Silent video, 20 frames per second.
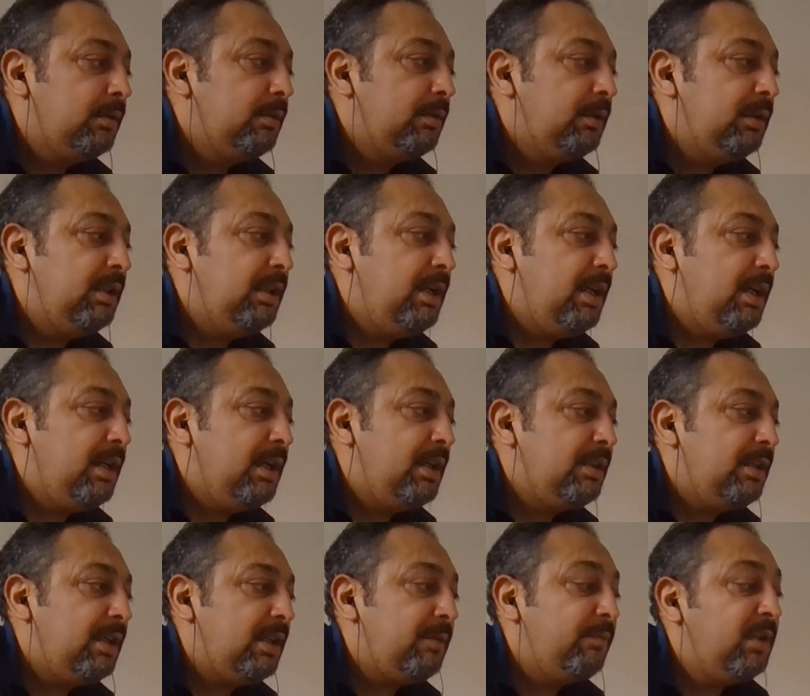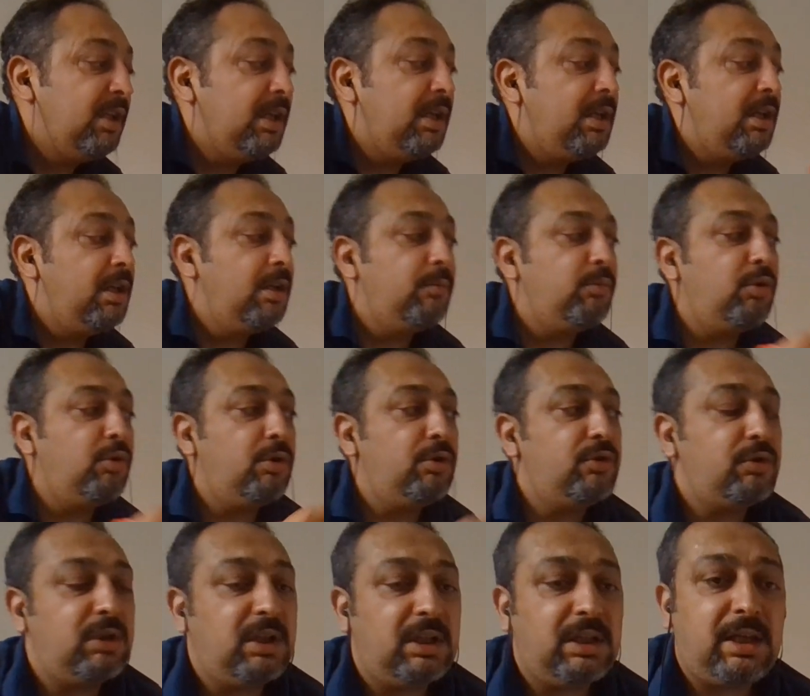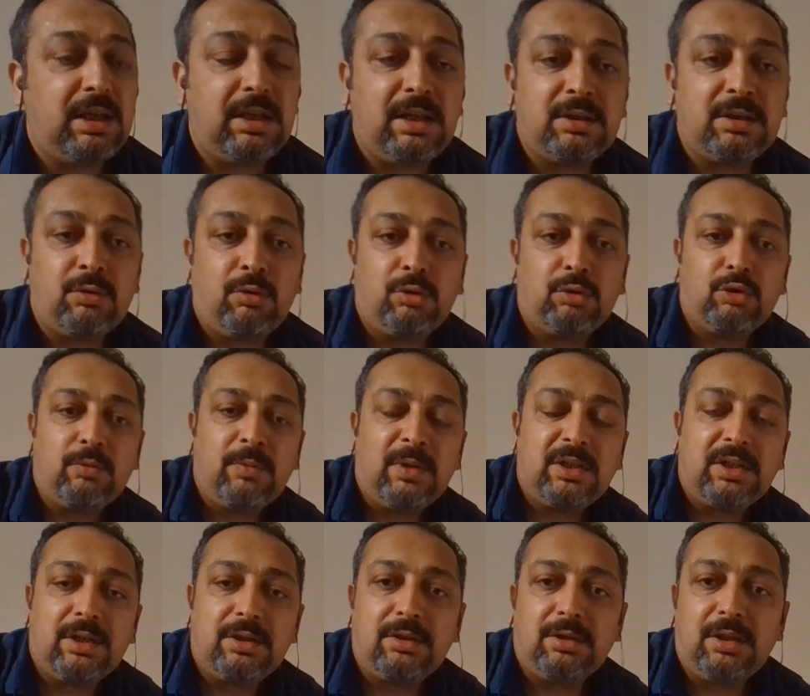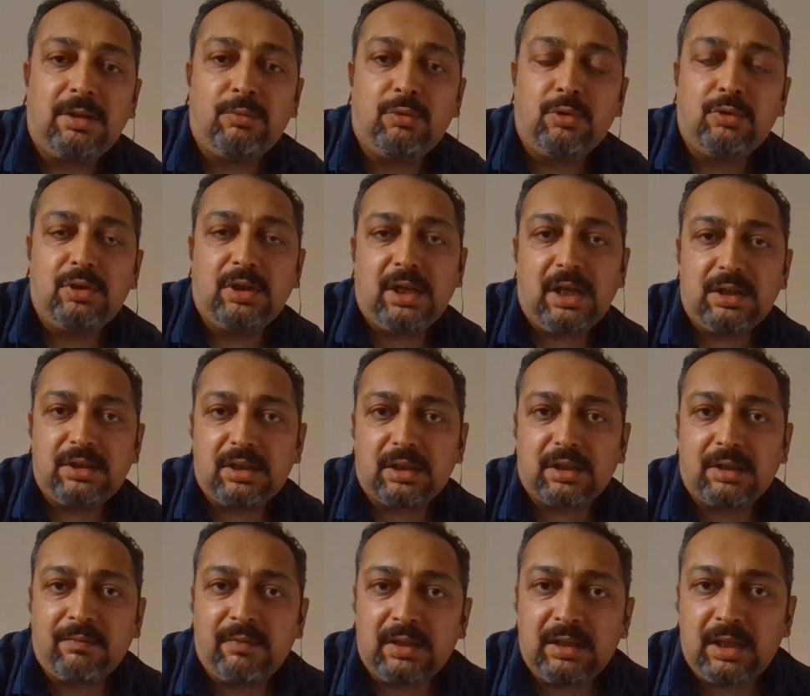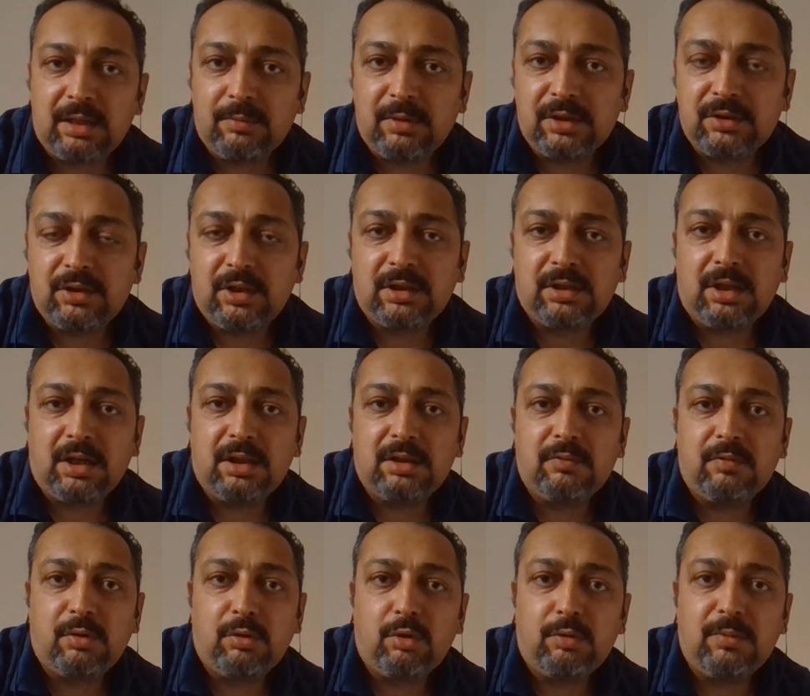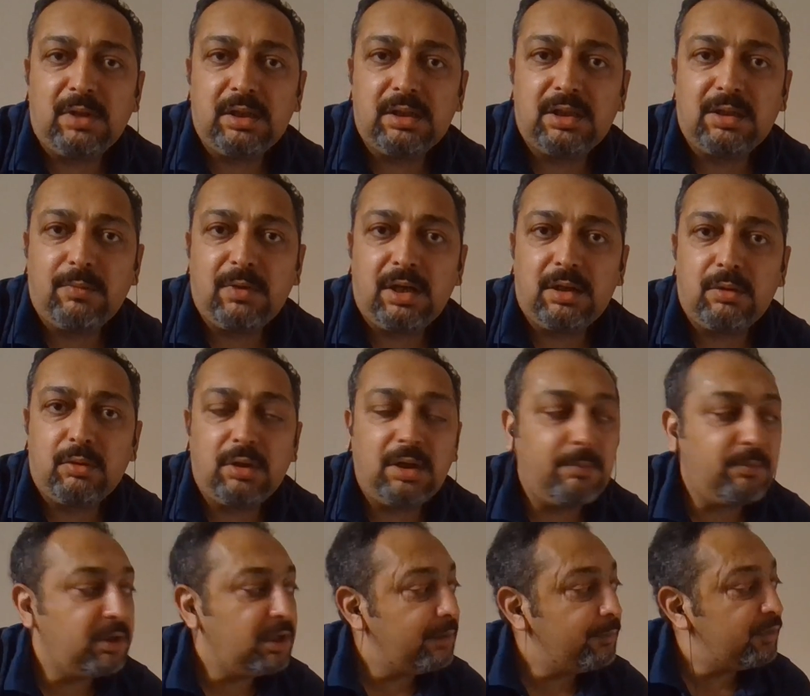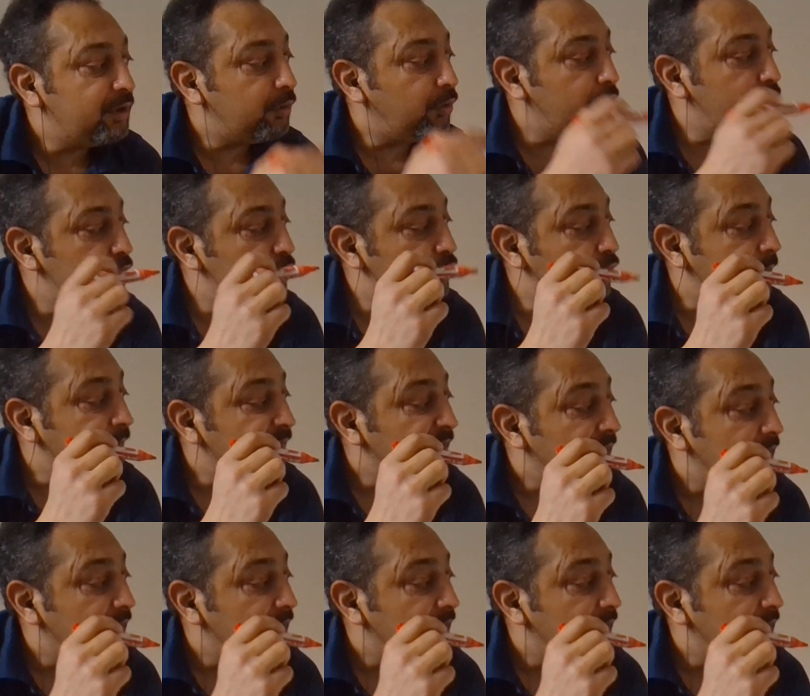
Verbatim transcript: Biglia yazalım. Bu oyuncuyu neden yazdık 35 yaşında bu oyuncu? Gerçekten Fenerbahçe'ye transfer olma ihtimali olan bilen bir oyuncu.